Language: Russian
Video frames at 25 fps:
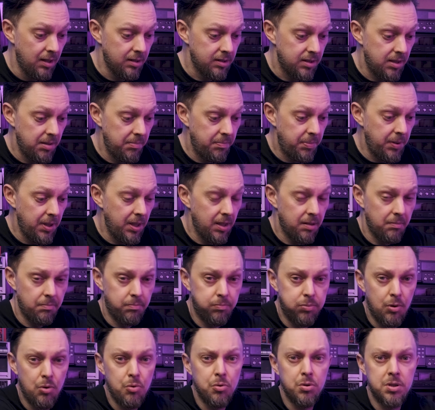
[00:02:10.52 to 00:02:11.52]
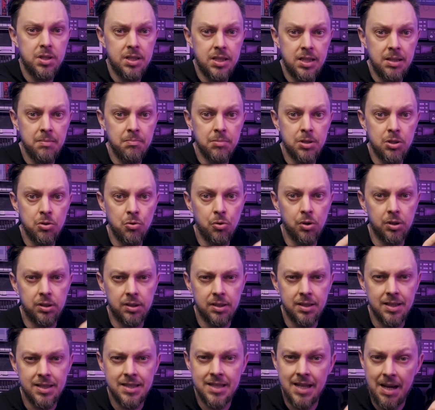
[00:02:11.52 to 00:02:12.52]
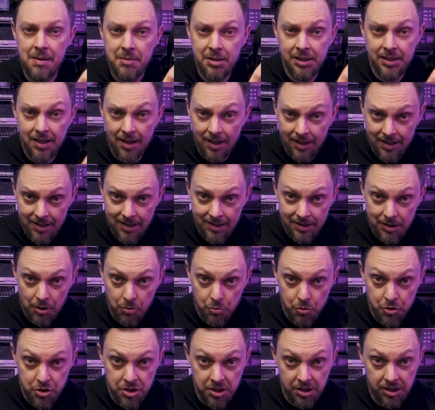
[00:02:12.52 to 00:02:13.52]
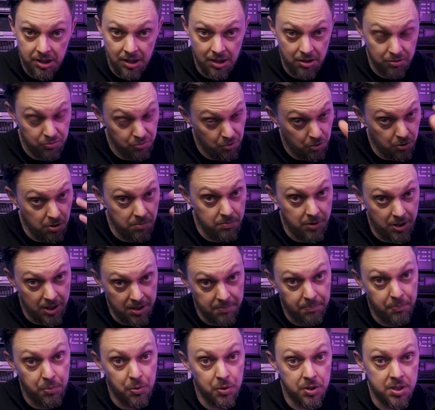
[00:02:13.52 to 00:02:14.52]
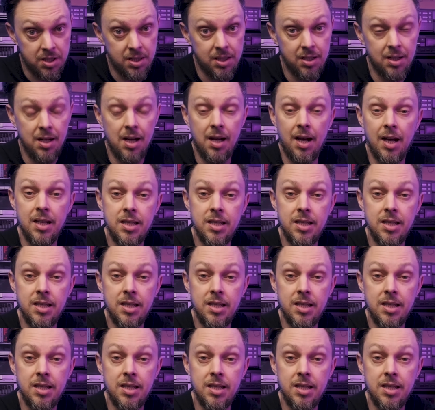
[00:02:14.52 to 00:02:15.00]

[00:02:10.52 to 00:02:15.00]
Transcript: Теперь Bose 700, самые дорогие наушники, ну кроме AirPods.